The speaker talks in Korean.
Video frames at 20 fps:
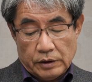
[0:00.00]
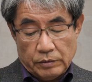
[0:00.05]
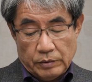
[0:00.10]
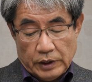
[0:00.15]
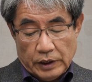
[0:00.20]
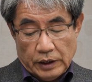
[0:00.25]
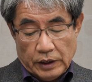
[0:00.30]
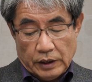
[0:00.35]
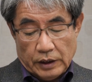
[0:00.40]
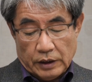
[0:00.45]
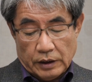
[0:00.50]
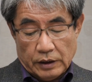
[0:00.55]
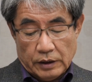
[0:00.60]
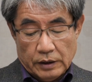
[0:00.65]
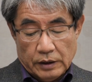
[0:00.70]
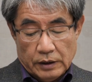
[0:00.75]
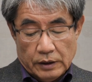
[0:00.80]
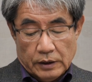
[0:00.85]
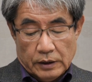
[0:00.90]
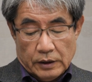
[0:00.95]
기회에
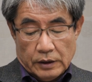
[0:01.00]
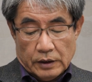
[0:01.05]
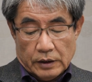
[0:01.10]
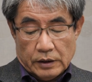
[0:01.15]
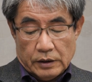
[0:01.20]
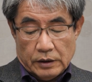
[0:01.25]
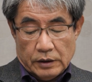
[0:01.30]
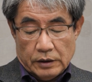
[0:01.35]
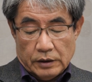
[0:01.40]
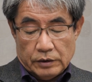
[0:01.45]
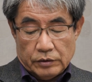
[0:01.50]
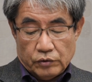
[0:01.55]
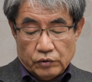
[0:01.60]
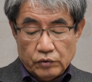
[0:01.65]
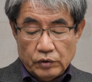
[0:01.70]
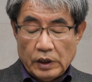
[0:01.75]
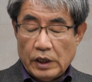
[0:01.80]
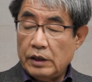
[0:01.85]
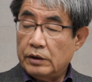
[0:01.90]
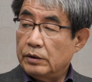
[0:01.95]
그
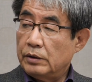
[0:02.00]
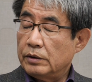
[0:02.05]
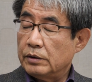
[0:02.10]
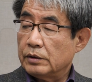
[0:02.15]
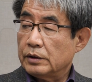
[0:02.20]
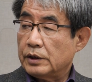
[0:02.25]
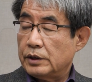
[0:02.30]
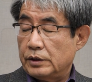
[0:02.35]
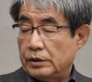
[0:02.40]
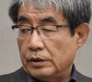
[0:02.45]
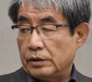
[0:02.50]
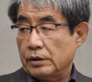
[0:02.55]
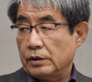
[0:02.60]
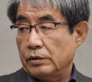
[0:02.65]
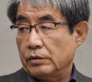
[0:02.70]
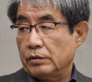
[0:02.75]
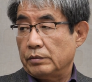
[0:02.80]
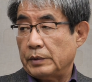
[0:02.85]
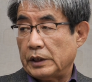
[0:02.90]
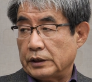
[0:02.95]
유아용
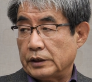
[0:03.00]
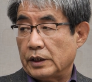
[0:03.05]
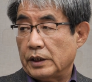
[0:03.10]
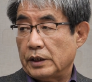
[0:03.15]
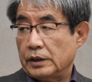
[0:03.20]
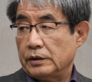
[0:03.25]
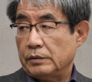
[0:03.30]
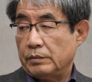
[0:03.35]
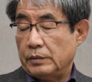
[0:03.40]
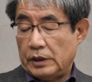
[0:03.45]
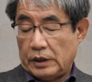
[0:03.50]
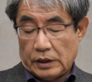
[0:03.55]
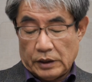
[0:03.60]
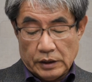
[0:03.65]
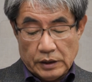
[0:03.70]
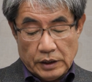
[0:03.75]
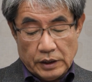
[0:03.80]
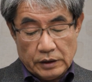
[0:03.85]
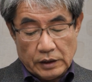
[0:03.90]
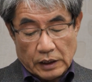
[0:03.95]
기저귀도 마찬가지입니다.
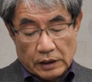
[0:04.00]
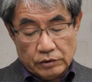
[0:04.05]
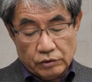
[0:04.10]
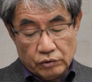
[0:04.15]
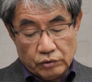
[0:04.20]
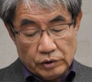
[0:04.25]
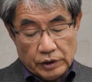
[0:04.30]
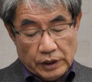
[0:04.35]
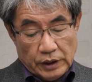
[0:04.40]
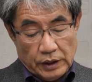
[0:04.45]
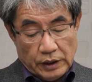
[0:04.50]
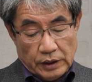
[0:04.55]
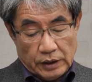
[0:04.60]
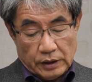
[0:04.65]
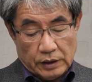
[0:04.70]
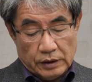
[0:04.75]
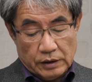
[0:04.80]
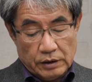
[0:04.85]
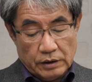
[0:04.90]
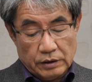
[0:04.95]
이게 음. 단순히
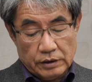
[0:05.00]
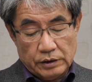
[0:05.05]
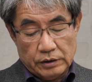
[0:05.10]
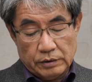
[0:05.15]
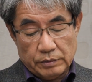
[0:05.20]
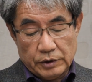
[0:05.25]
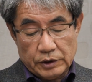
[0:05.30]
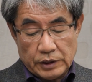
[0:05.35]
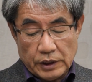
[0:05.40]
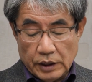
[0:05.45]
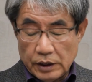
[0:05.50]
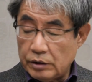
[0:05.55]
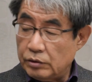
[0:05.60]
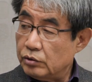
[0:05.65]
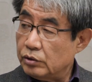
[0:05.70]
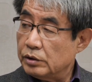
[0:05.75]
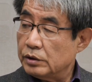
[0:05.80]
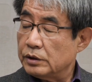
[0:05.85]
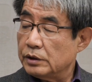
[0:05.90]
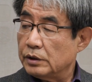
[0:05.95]
여기서 뭐
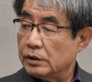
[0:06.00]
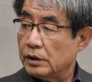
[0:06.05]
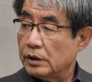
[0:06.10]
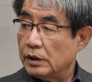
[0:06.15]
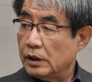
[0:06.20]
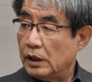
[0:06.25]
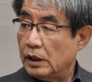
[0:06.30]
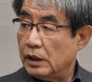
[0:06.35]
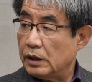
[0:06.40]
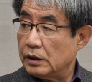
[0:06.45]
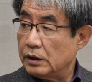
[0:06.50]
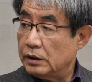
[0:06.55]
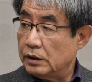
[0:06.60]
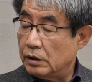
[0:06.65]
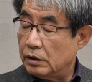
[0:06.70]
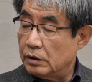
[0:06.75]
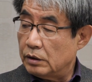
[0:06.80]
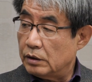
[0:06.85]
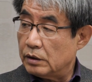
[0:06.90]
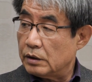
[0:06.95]
세균 증식이나
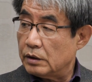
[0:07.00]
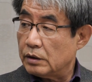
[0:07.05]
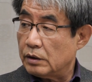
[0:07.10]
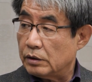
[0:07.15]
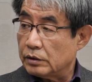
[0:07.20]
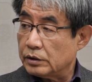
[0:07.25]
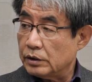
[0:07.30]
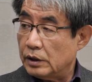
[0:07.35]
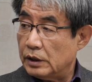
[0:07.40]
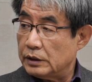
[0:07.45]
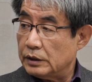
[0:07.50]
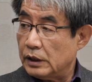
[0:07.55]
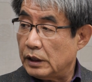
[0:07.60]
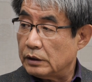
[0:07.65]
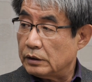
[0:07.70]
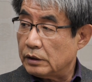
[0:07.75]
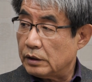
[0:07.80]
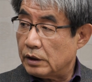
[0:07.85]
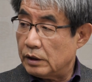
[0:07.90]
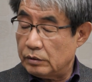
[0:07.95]
이런 거를 걱정하지
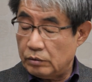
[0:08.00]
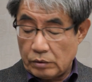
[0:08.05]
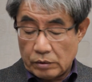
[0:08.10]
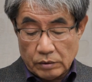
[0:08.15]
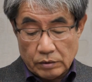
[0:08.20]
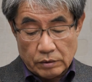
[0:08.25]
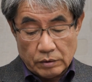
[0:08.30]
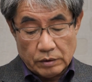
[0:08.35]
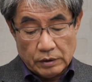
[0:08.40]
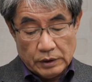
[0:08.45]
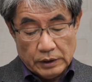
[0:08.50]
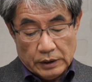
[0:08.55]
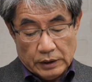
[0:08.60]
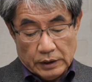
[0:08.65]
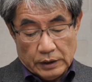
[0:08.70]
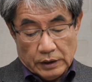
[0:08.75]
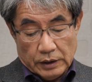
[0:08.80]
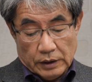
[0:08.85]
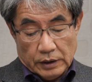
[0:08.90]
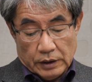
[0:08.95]
않더라도
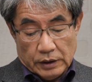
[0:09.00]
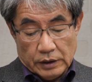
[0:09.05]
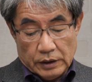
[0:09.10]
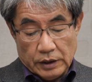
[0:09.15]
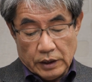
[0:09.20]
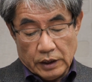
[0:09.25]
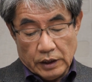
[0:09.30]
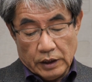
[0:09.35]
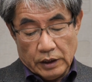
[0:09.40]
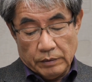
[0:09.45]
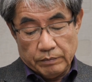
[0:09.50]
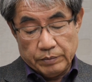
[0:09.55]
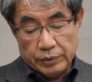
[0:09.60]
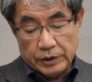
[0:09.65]
이게